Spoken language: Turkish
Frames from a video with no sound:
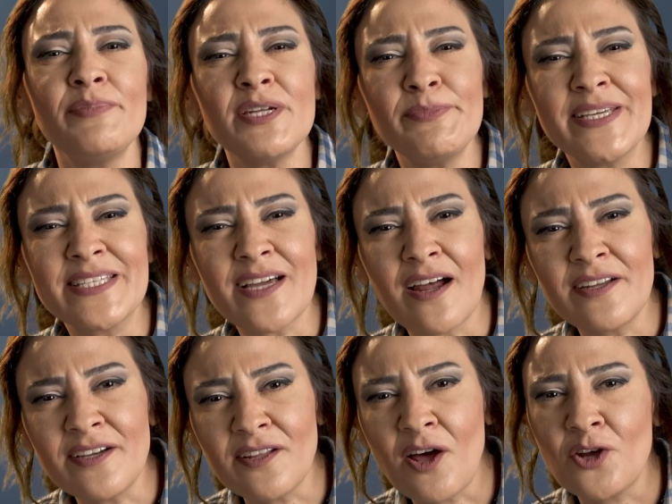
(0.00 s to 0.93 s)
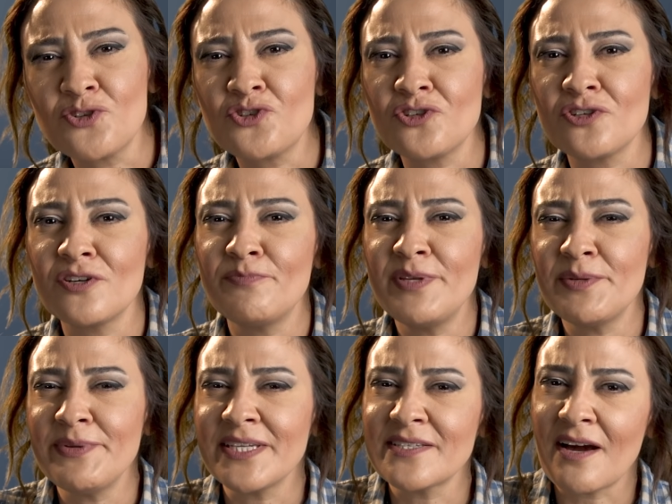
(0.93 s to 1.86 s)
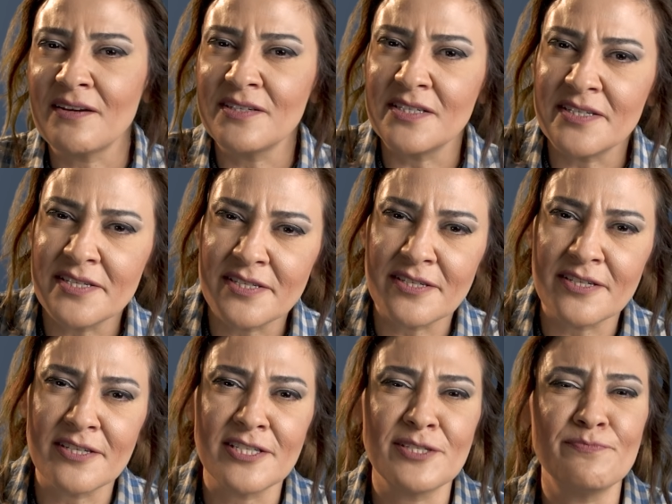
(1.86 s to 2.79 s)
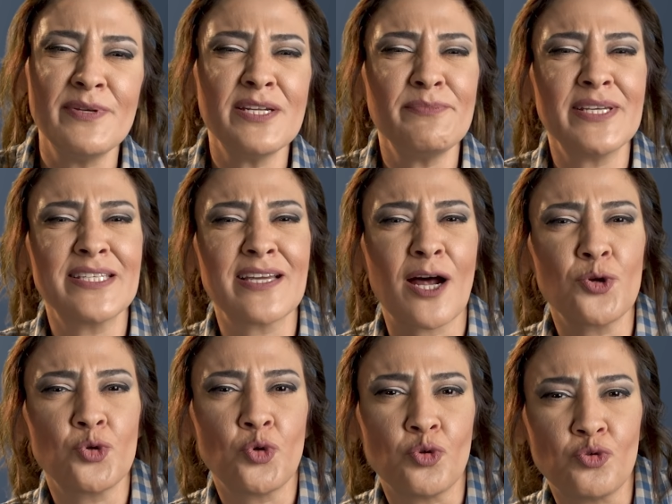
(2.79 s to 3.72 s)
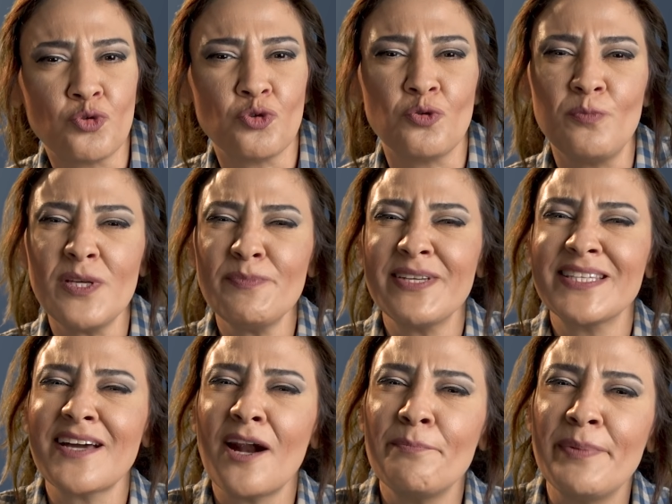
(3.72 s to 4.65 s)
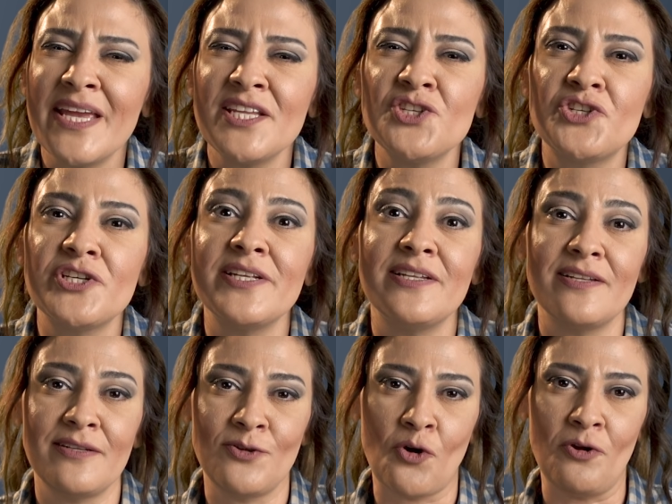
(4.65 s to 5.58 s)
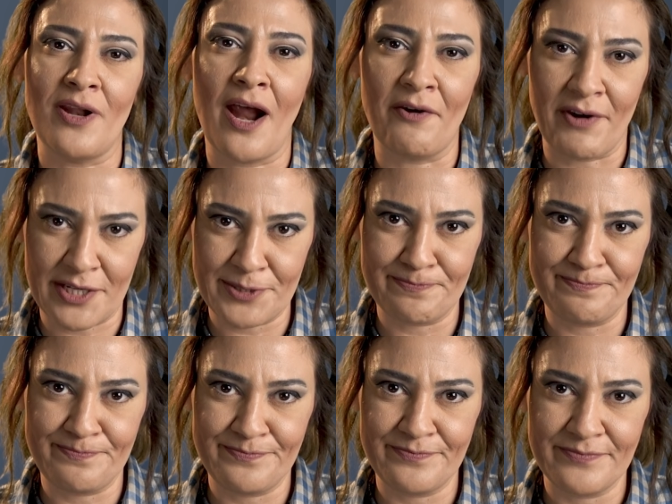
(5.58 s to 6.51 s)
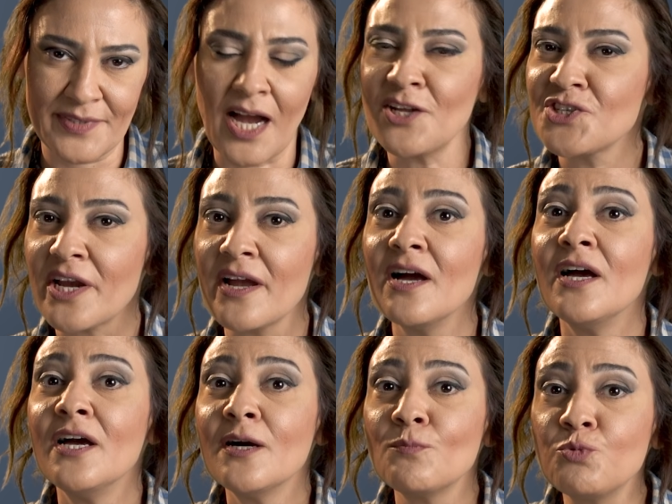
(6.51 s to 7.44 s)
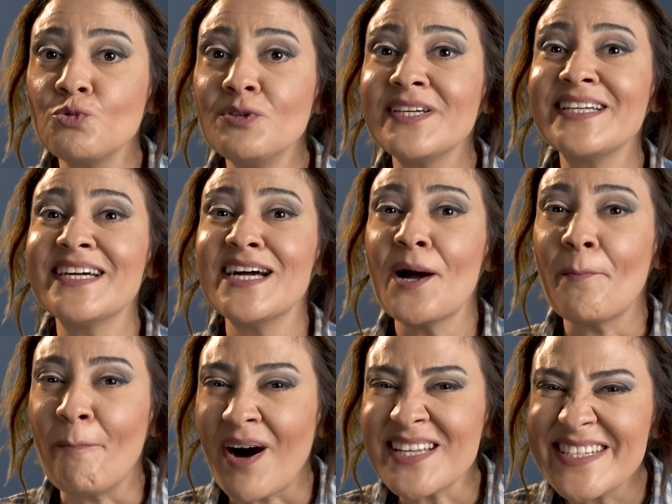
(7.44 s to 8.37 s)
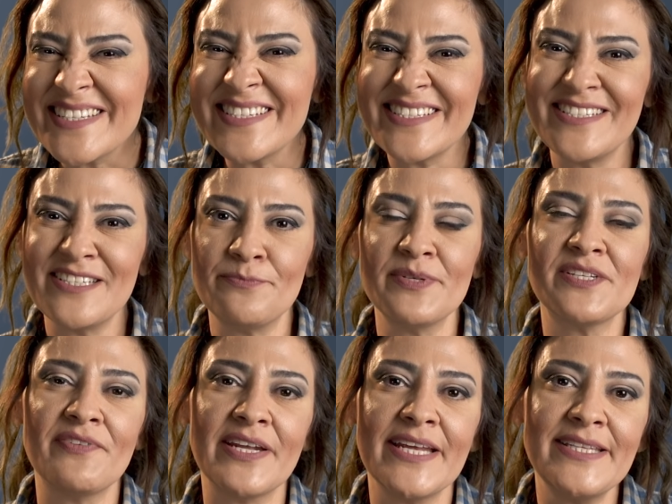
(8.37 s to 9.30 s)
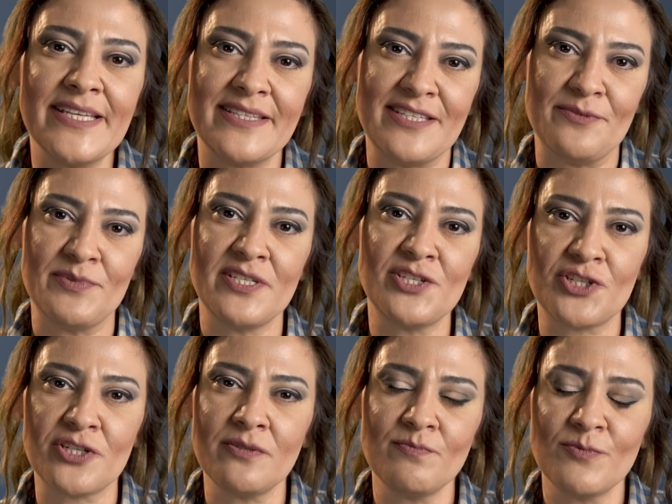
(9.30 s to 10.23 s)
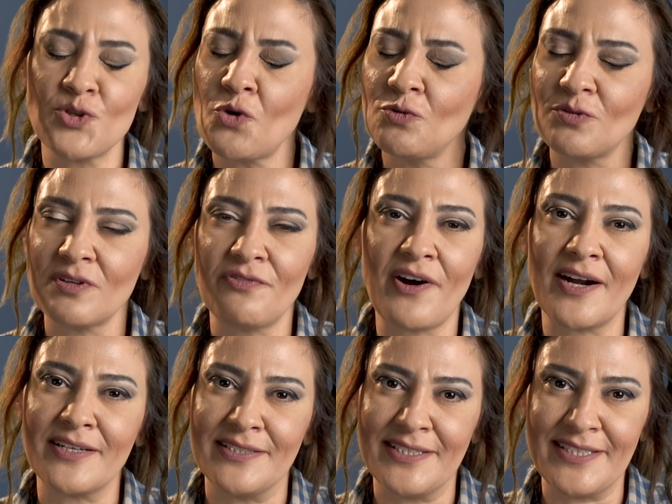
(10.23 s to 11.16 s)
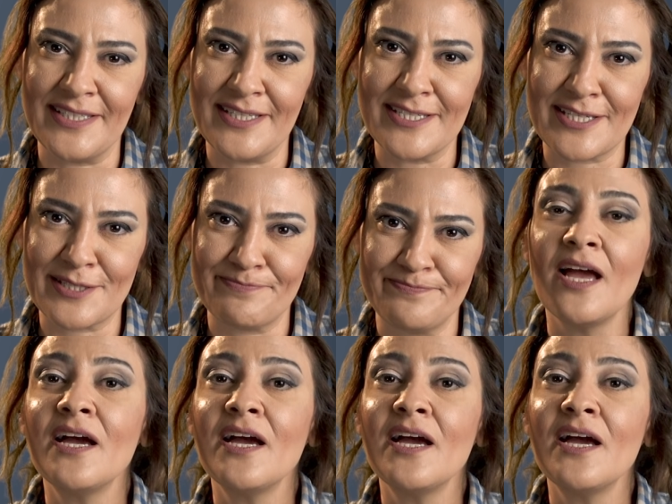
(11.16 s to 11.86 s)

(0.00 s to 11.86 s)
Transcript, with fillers: bir miktar yalancı, bir miktar hırsız, bir miktar kötü, bir miktar bencil yönler var. Ancak bunları bastırdığımız ve reddettiğimiz için çoğunlukla farkında değiliz.